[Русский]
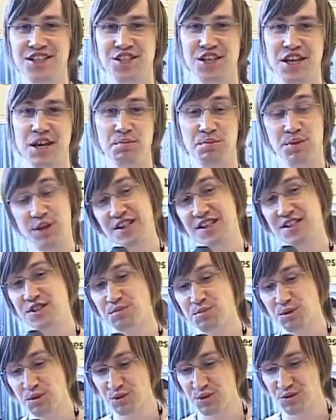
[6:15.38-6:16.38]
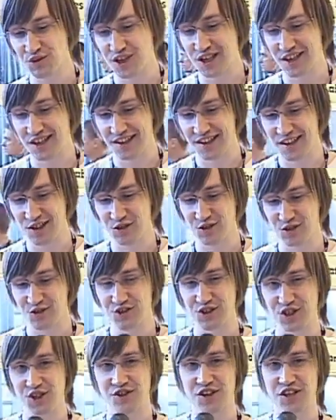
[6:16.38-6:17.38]
я прекрасно помню по канале
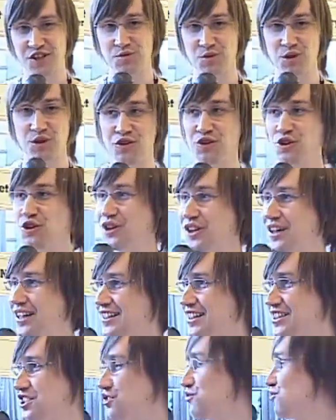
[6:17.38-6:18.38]
2008 года, когда здесь